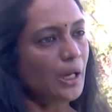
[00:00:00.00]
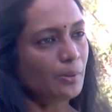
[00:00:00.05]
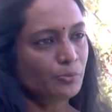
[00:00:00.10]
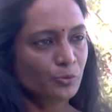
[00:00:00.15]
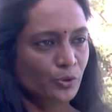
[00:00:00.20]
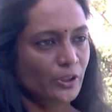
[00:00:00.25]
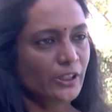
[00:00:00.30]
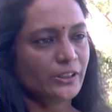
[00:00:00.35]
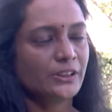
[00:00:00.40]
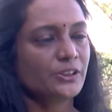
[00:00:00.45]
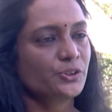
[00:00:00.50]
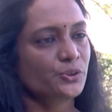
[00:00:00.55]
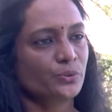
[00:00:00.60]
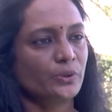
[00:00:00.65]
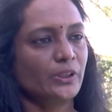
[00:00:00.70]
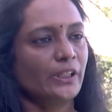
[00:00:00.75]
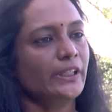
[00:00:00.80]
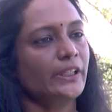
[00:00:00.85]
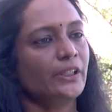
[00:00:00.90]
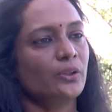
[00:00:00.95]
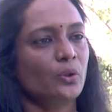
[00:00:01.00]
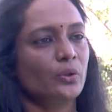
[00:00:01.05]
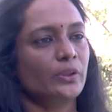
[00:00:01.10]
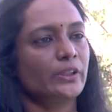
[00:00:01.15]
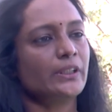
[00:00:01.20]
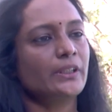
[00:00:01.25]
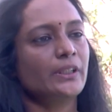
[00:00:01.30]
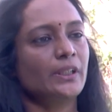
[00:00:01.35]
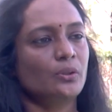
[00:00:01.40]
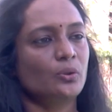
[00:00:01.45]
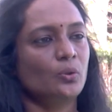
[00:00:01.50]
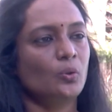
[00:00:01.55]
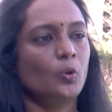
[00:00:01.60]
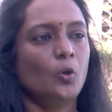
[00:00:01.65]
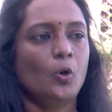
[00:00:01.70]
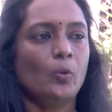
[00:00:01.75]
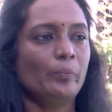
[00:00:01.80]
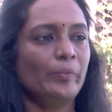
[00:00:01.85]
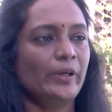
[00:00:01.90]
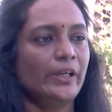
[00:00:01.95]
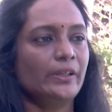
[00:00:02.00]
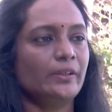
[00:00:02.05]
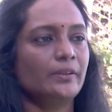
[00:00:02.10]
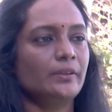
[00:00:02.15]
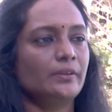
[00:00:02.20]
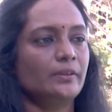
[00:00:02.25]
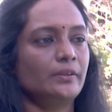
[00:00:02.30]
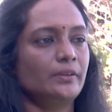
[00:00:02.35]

ఆ మూడే తీసుకున్నాను ఇంకొకటి నేను హోమ్ మేడ్